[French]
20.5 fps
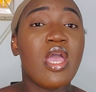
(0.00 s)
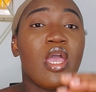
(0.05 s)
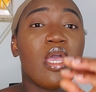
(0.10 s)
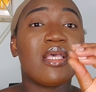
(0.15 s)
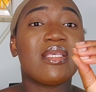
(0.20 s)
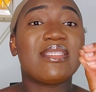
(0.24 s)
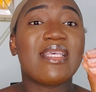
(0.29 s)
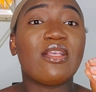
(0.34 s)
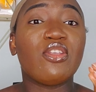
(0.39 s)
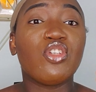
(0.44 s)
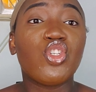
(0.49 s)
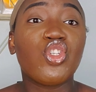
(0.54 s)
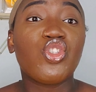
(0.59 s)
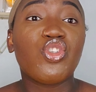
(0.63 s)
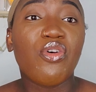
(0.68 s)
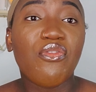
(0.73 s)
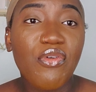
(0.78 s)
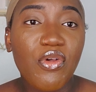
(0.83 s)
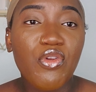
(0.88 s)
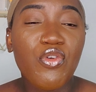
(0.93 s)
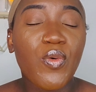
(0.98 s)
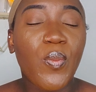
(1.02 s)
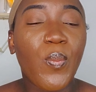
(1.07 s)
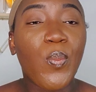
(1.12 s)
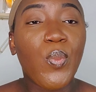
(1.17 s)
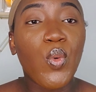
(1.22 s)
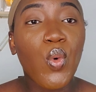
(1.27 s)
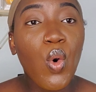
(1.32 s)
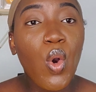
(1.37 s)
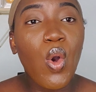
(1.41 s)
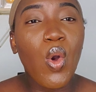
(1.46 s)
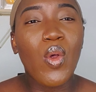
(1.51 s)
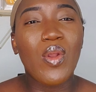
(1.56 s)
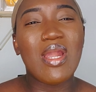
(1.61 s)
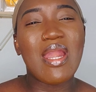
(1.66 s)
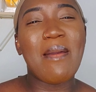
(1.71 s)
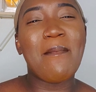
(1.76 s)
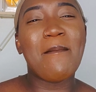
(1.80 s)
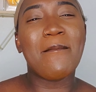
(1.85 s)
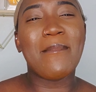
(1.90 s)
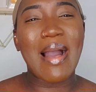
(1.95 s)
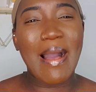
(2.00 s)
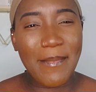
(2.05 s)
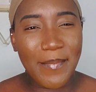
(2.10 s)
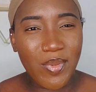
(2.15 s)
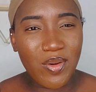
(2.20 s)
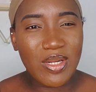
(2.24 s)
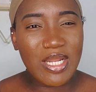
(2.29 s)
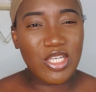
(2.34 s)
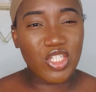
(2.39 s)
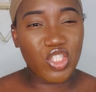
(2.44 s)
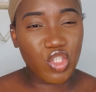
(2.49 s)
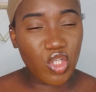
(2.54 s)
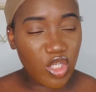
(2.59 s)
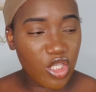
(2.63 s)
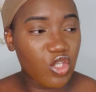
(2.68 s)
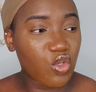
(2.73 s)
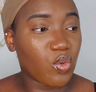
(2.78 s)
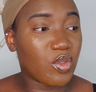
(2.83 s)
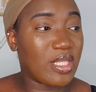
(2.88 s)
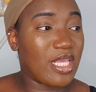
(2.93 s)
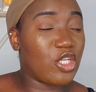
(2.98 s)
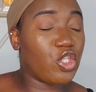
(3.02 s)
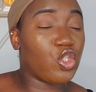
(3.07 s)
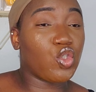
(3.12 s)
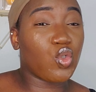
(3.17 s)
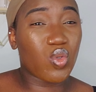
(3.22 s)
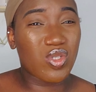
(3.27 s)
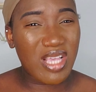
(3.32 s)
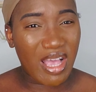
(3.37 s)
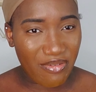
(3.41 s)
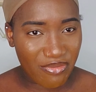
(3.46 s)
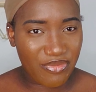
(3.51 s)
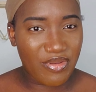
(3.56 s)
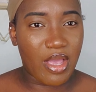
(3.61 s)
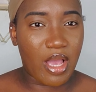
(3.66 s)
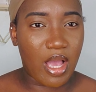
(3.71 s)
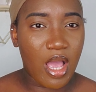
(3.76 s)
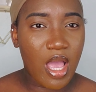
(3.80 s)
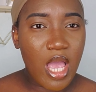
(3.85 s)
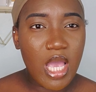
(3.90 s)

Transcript: C'est une chevelure pour les mamans, les gens qui ont des choses à faire,